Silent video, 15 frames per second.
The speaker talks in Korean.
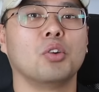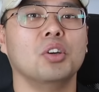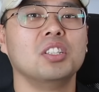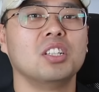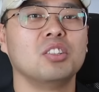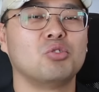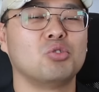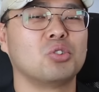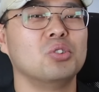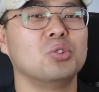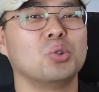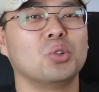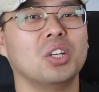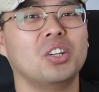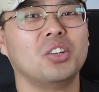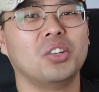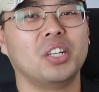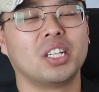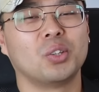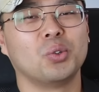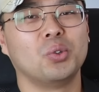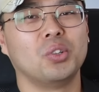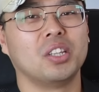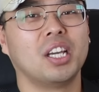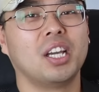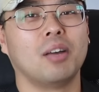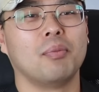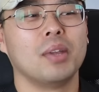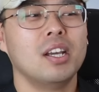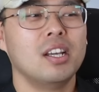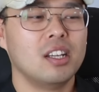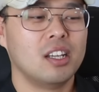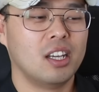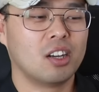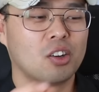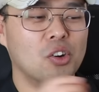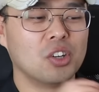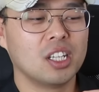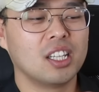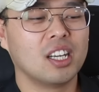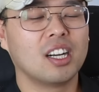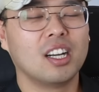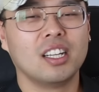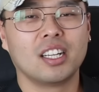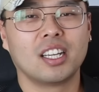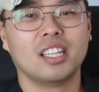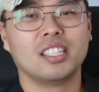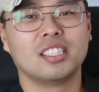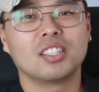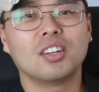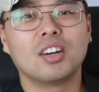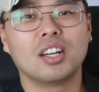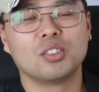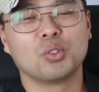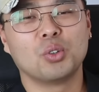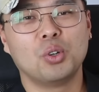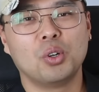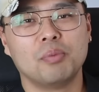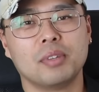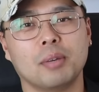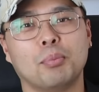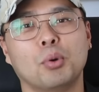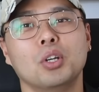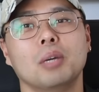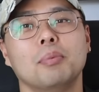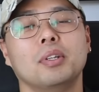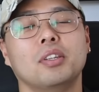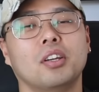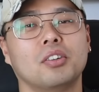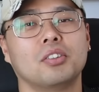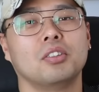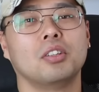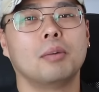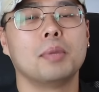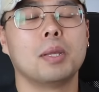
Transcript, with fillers: 굉장히 두꺼운 종이로 이렇게 또 오는데 네, 거기에다가 이렇게 찍어가지고 네, 보내면 되거든요.